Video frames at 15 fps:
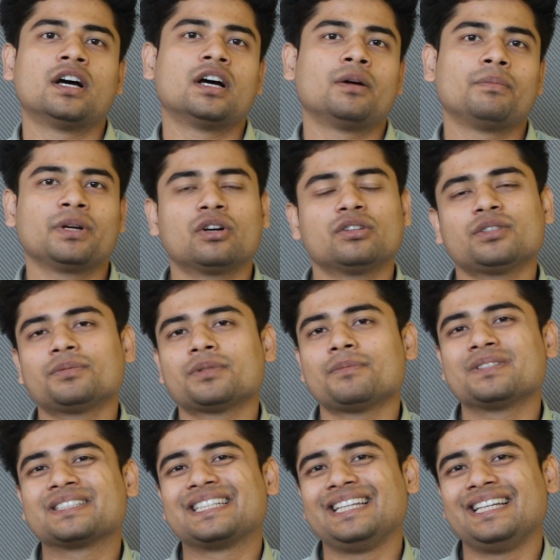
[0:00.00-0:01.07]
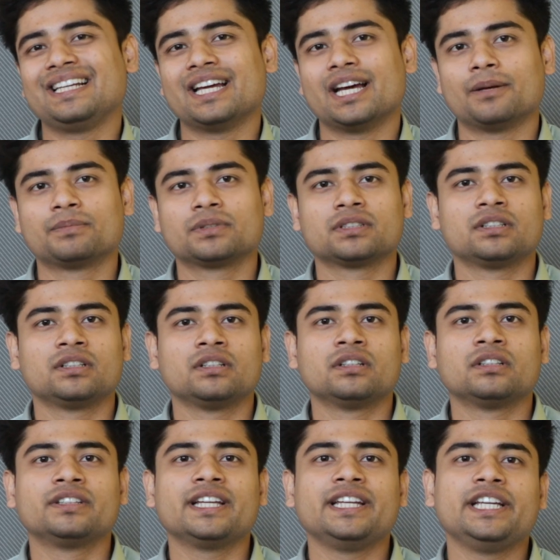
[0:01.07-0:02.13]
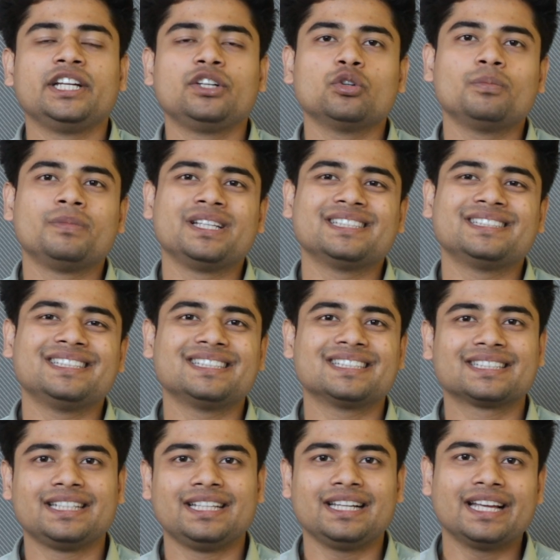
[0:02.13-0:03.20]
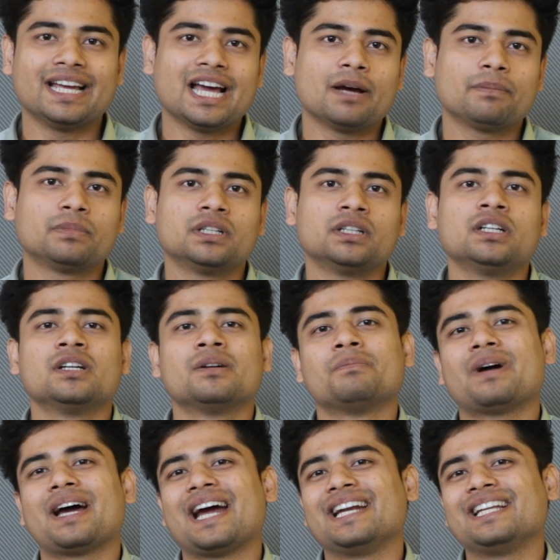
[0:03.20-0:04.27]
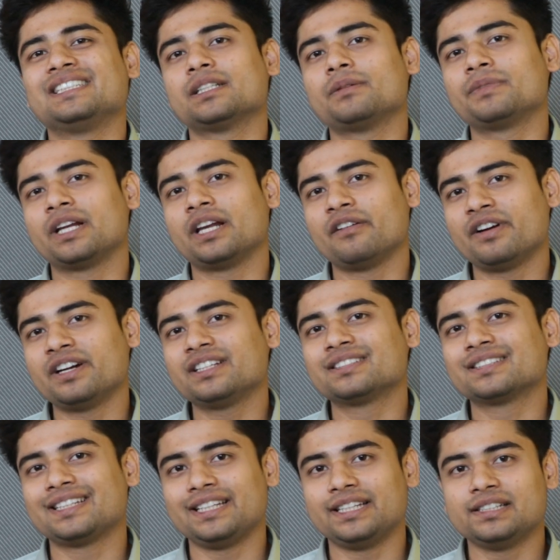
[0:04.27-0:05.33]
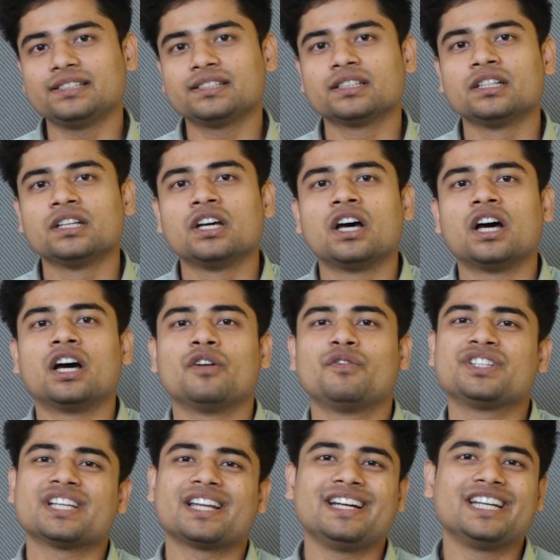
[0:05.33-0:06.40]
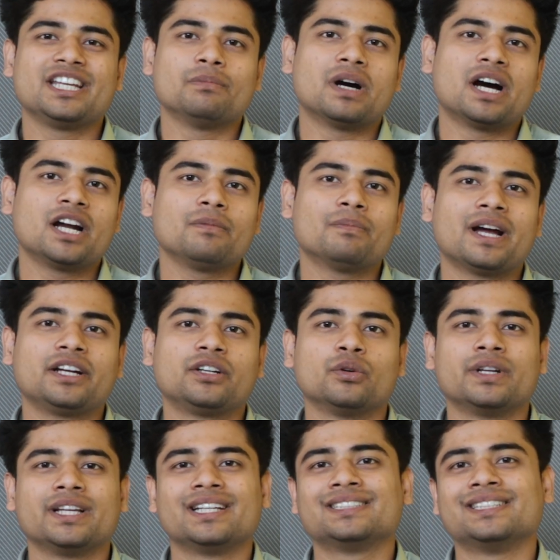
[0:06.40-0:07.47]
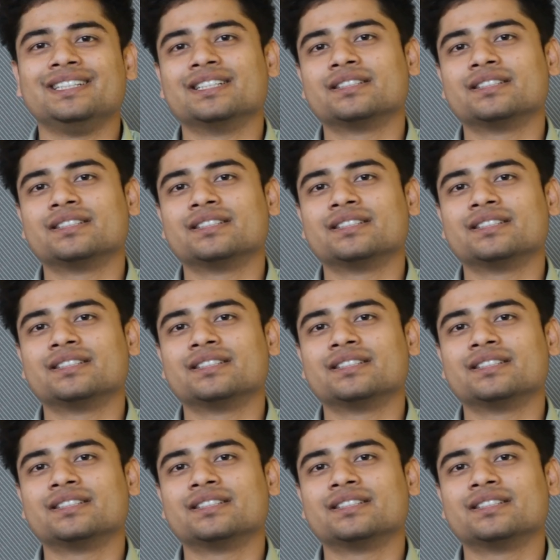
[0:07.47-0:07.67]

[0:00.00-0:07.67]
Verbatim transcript: uh, because of some skill gaps. They need to bridge this skill gap uh, by adding some relevant skills uh, which are in demand by today's